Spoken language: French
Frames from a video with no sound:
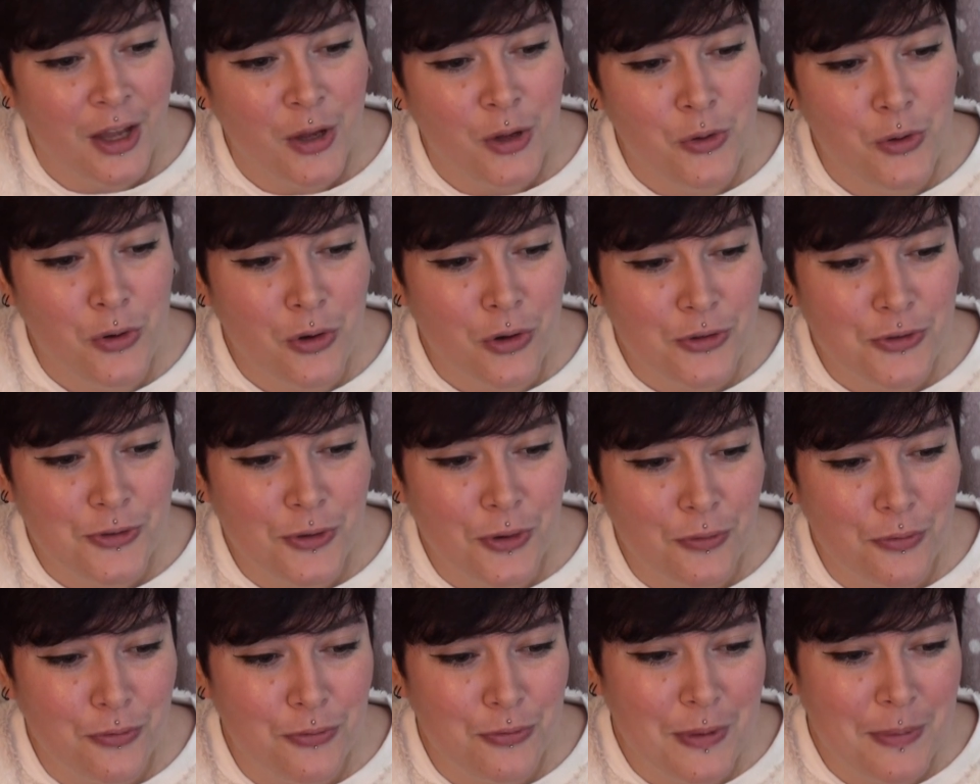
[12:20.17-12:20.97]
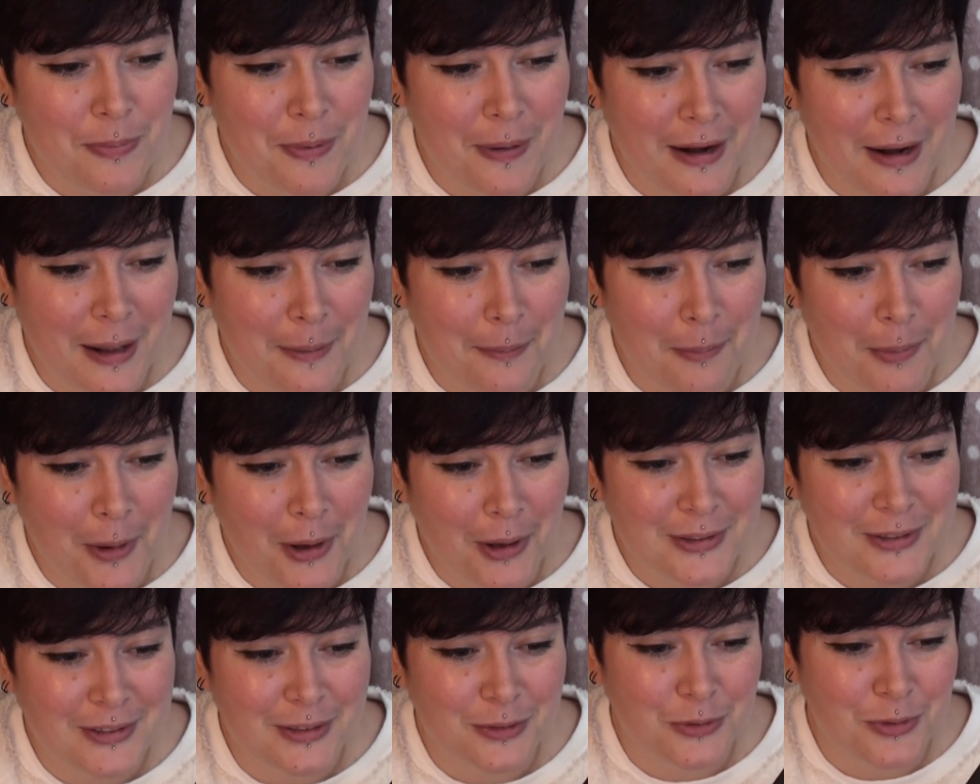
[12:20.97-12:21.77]
Hurle s'enfuit par la
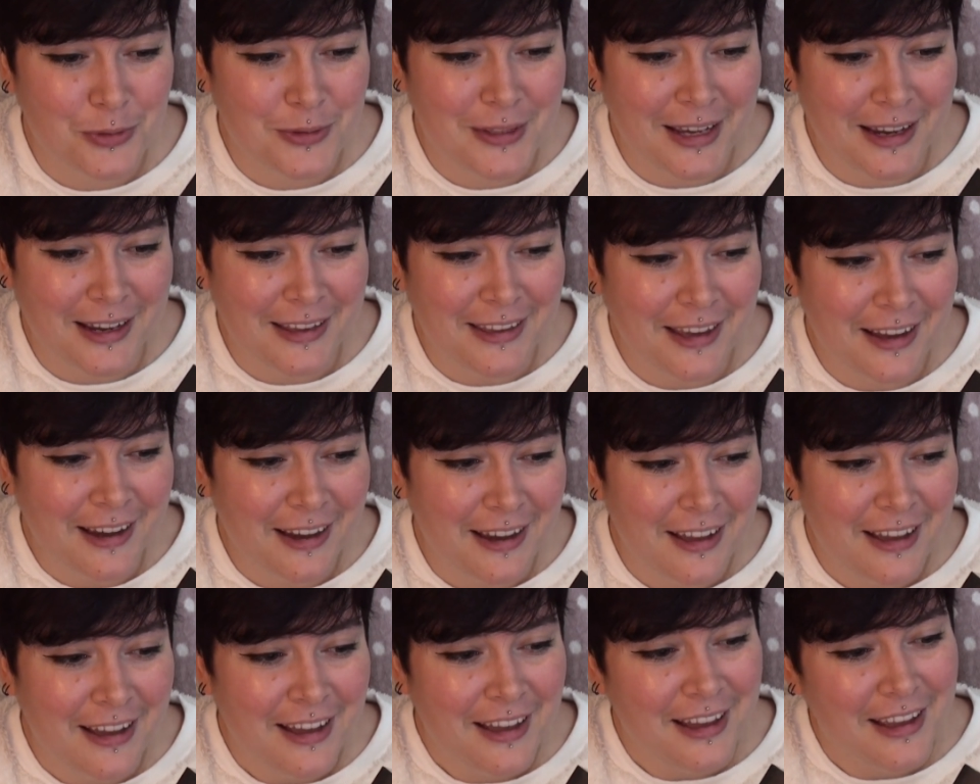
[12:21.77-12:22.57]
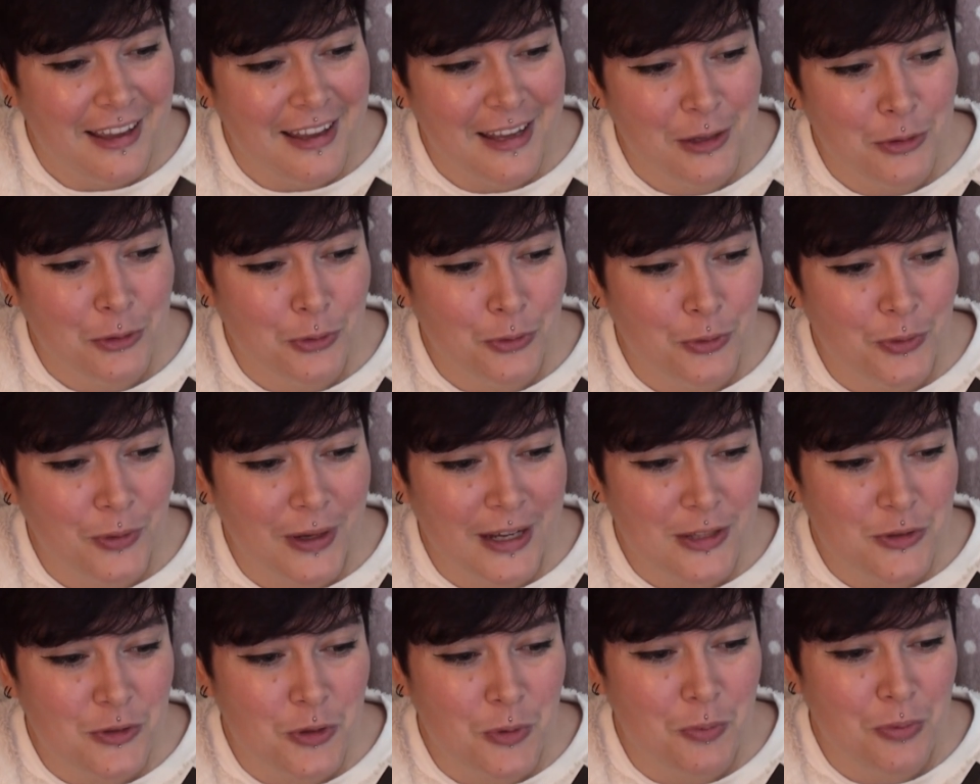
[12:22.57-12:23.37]
porte de derrière et il ne nous
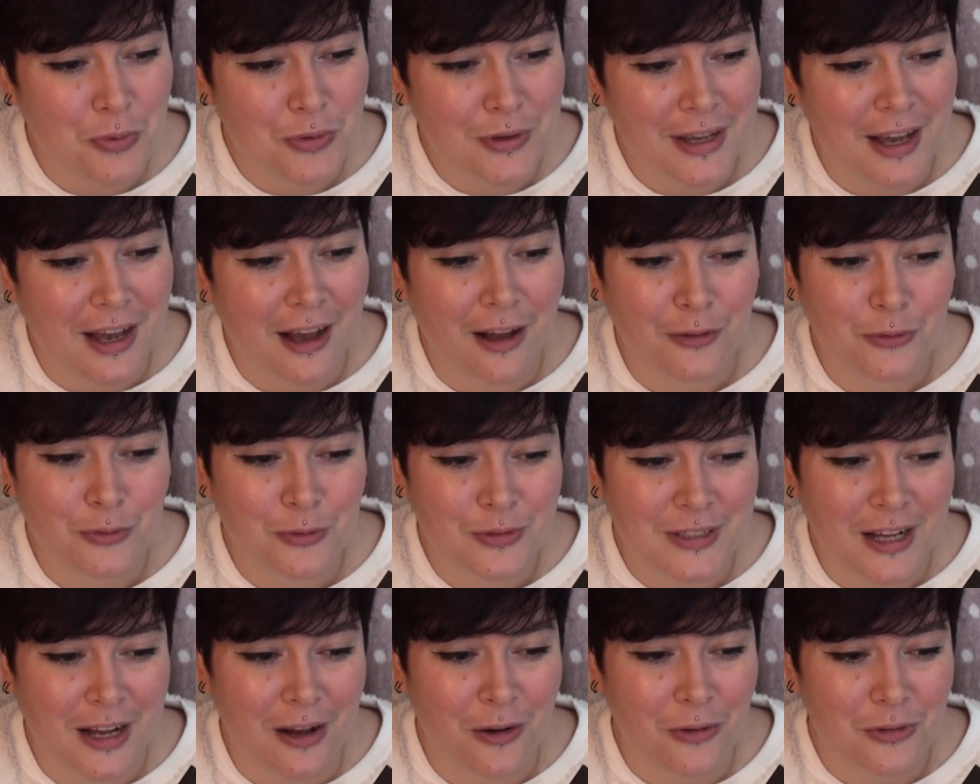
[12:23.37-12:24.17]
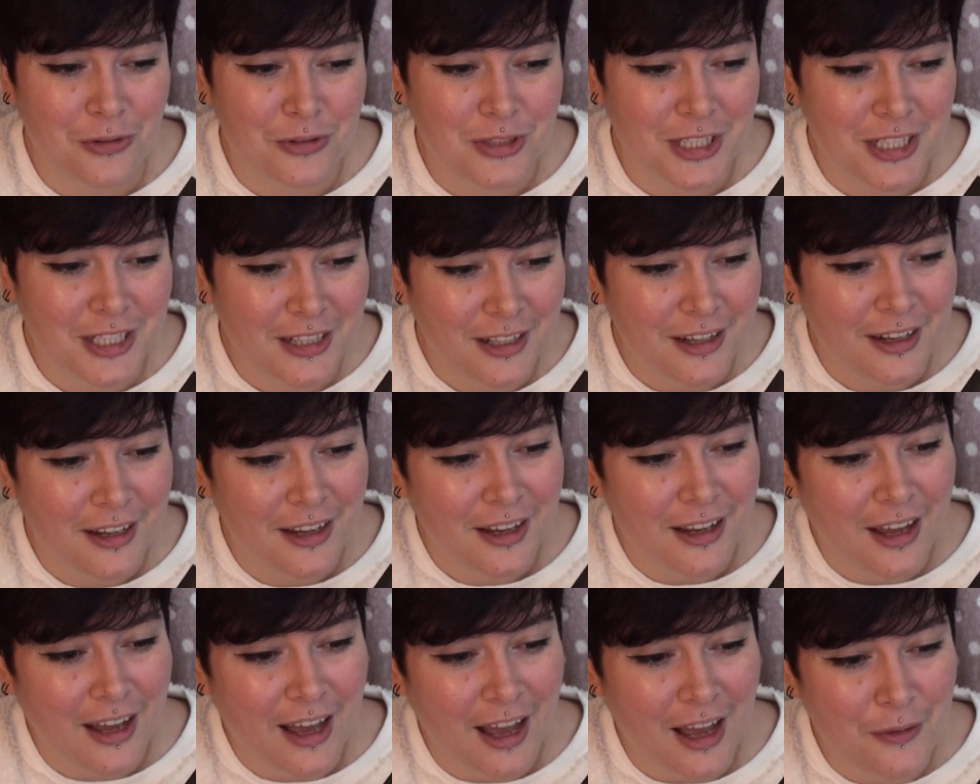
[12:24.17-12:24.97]
reste plus qu'à nous arranger
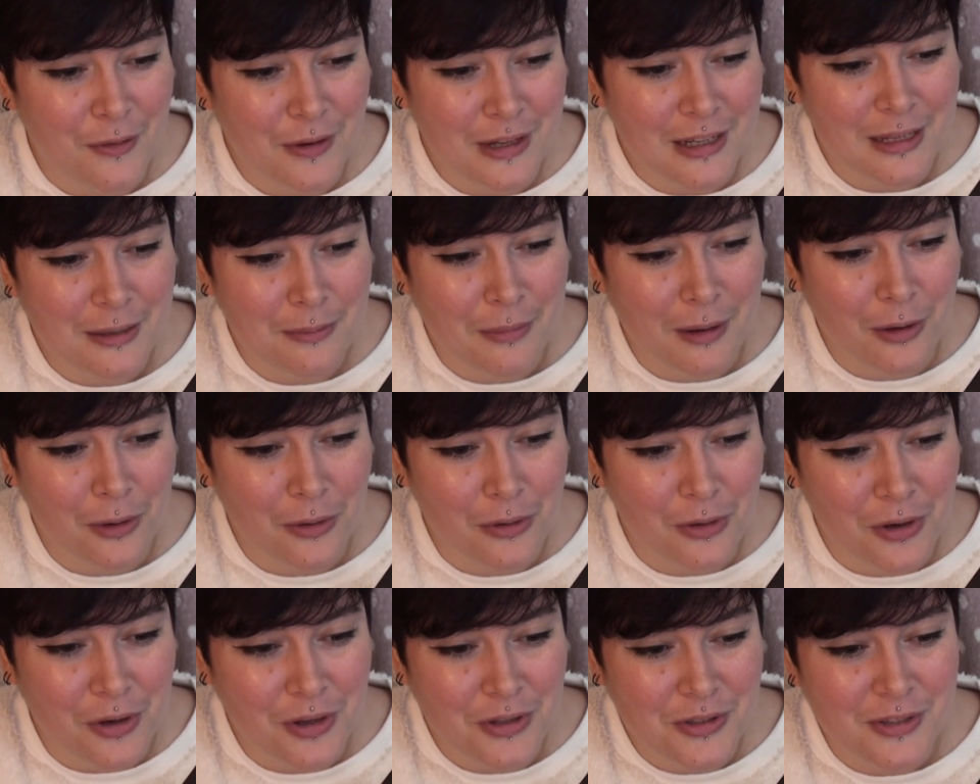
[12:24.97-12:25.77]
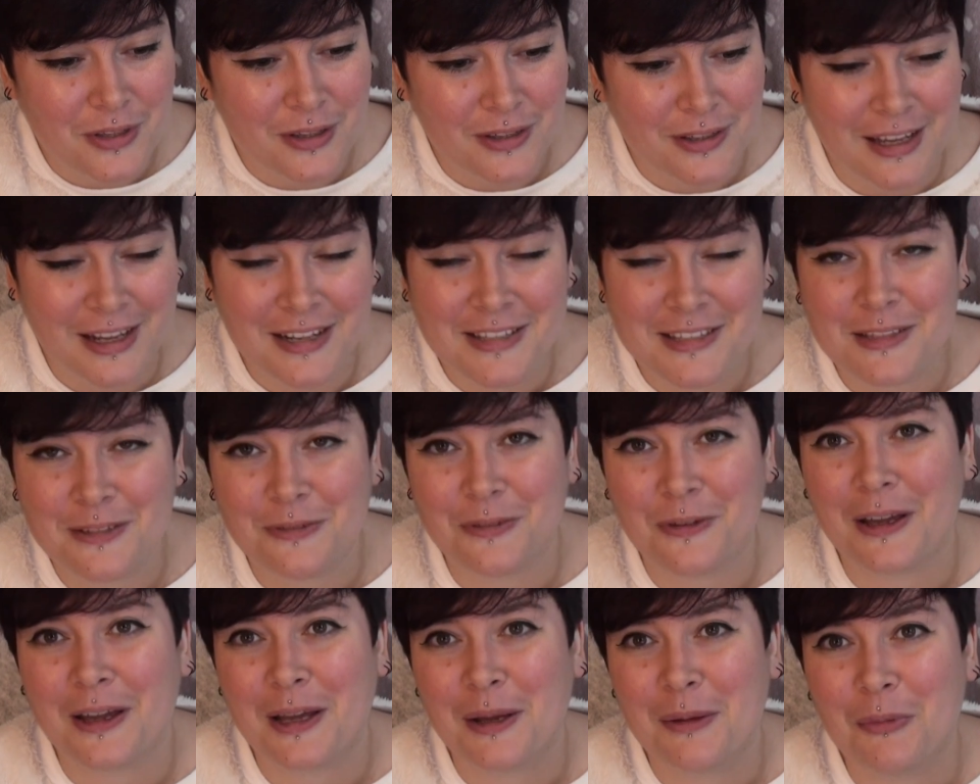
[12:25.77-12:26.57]
avec les malheureuses
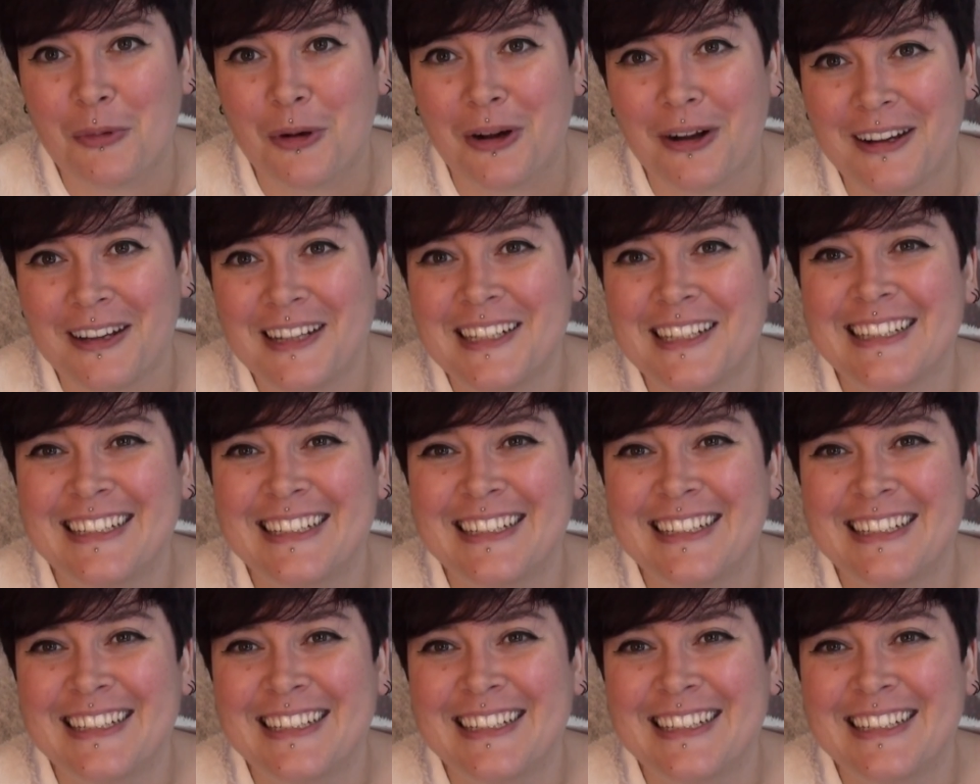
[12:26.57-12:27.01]
Calcifer et moi.